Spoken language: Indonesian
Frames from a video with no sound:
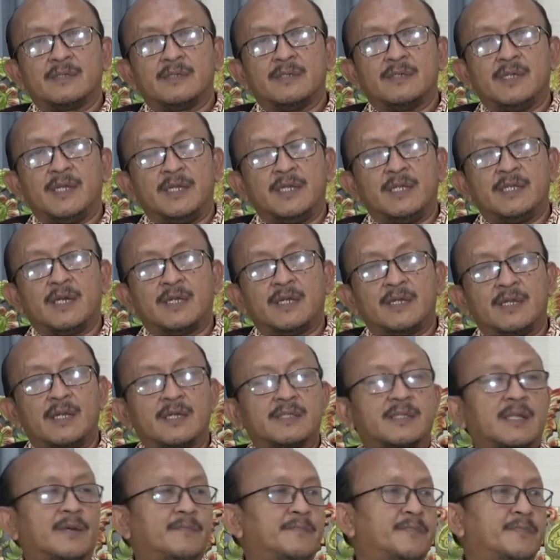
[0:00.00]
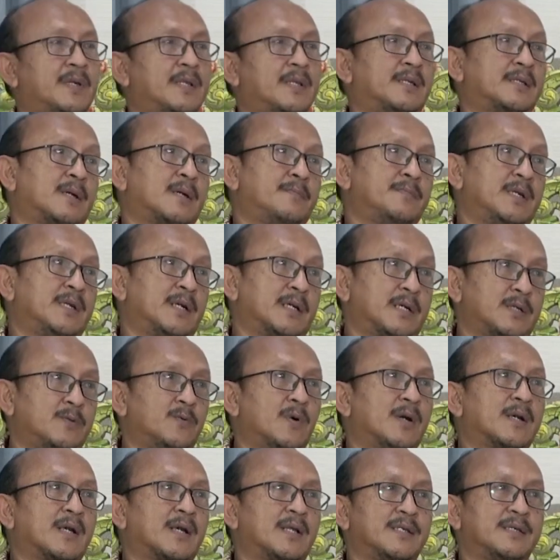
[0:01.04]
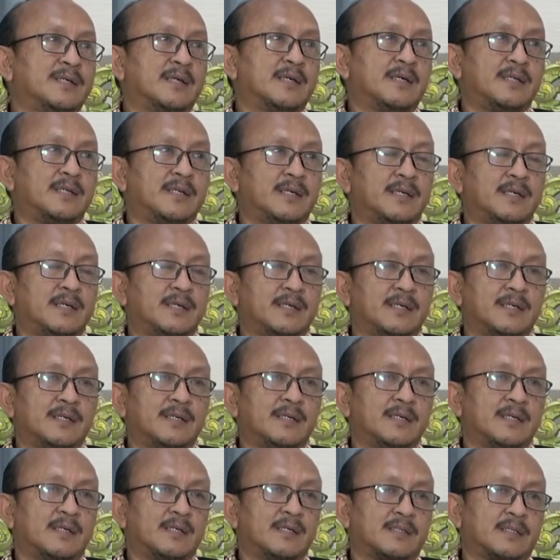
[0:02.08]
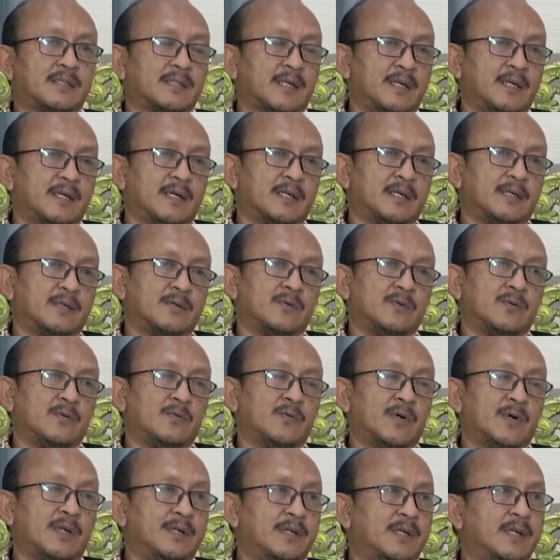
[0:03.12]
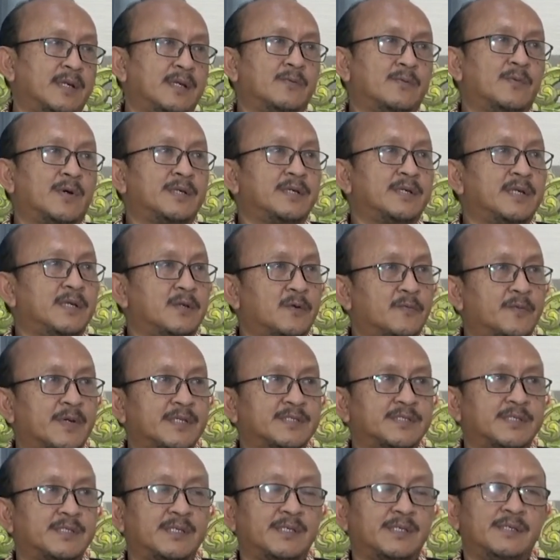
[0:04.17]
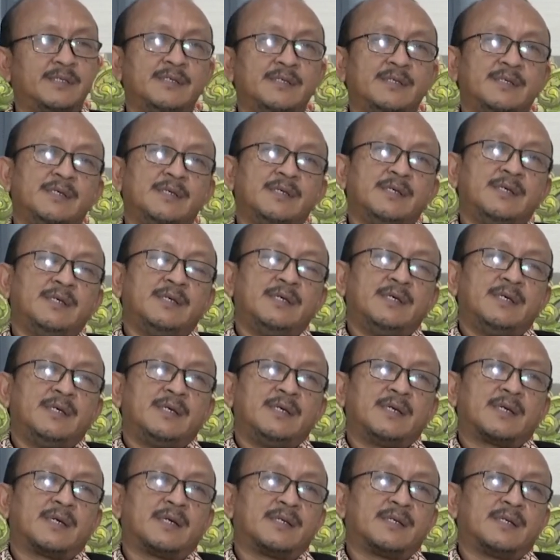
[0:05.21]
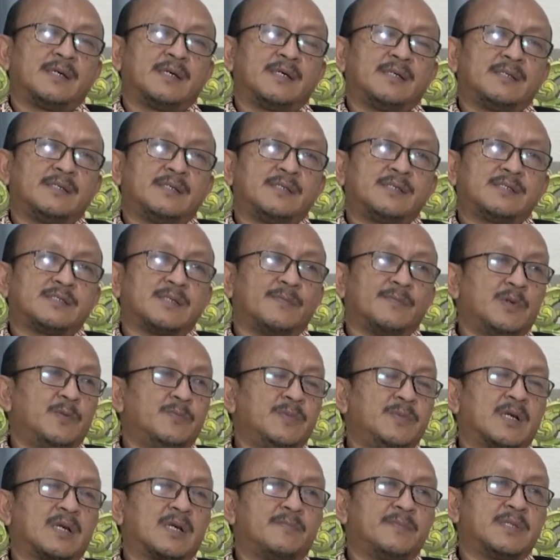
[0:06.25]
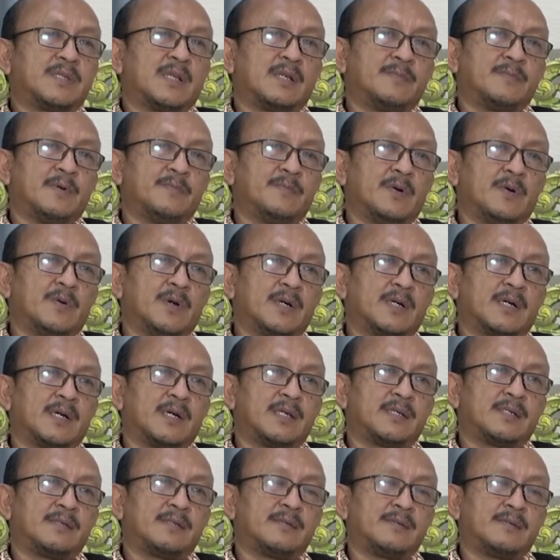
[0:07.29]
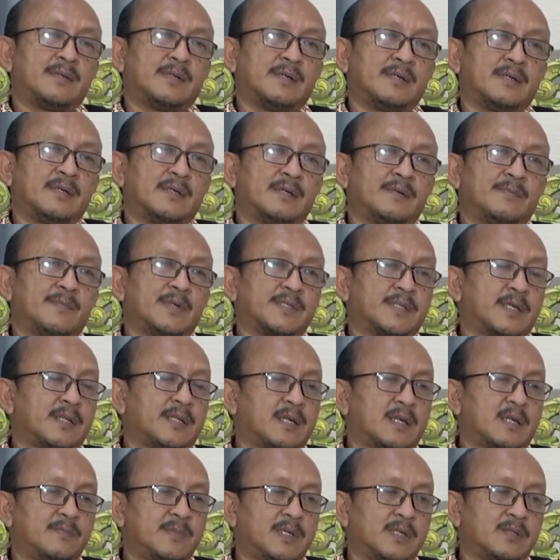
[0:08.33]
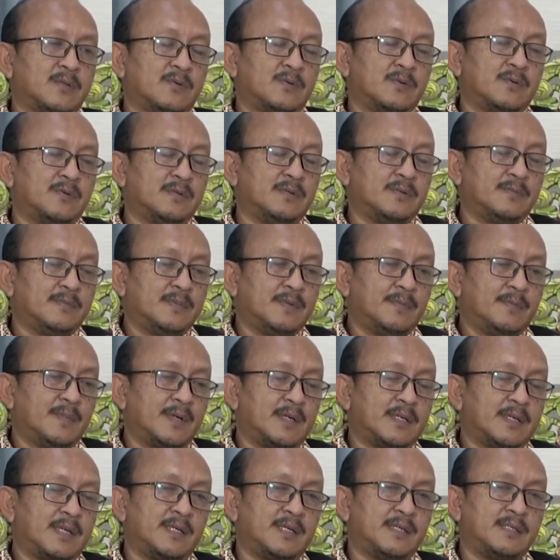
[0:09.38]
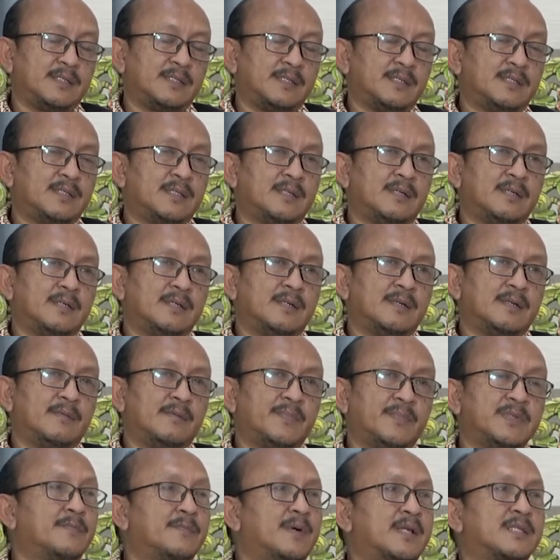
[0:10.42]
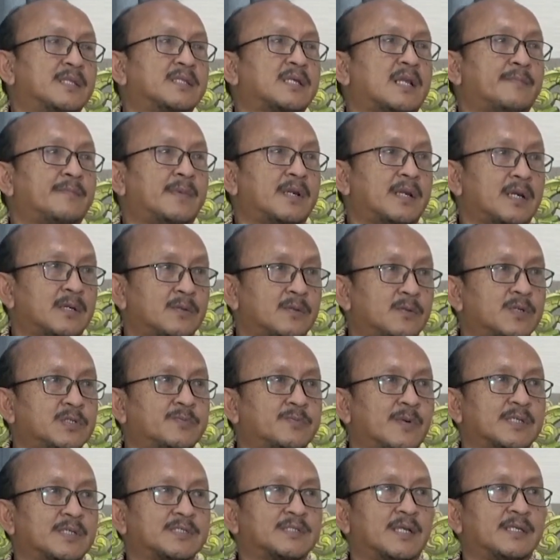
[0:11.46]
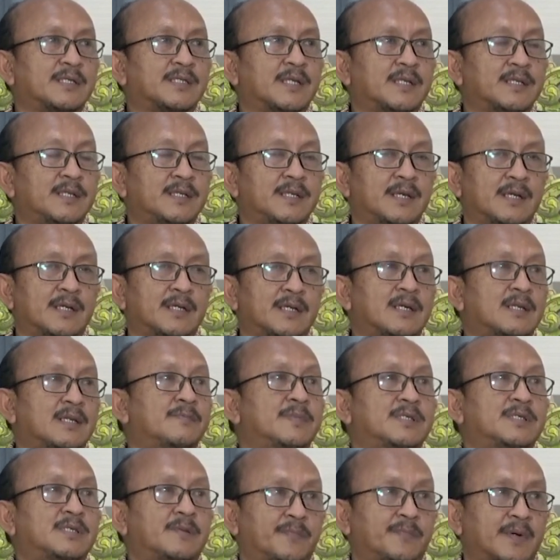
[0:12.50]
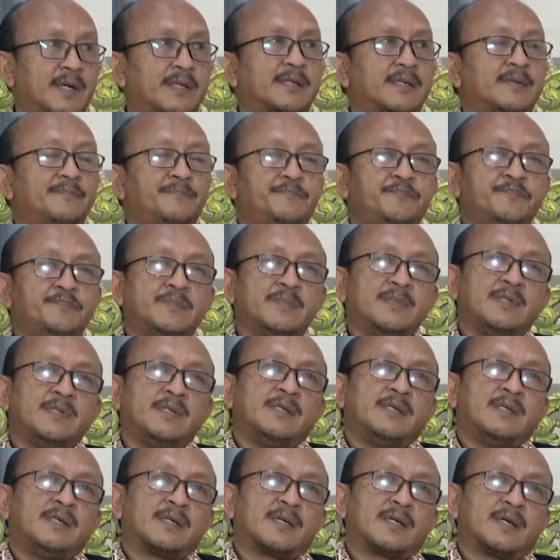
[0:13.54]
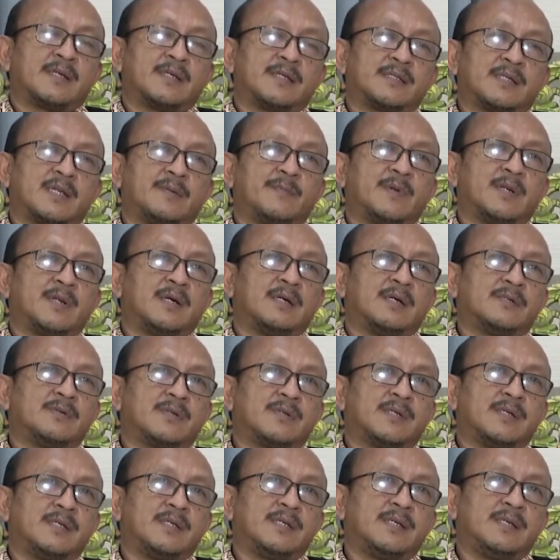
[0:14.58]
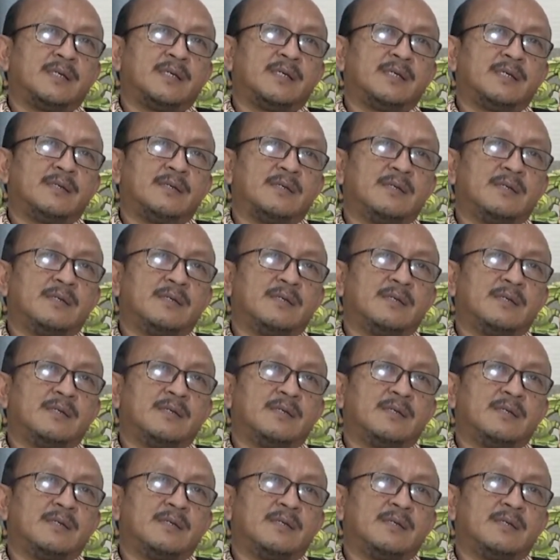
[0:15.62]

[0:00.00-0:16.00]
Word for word: ini adalah tampilan kami yang kedua kalinya di tayangan One Day One Inovasi karena sebelumnya kami telah membawakan uh, materi kami yaitu mengenai penyebaran tanaman anggur di Sumatera Selatan ini agar lebih cepat. Karena tanaman anggur ini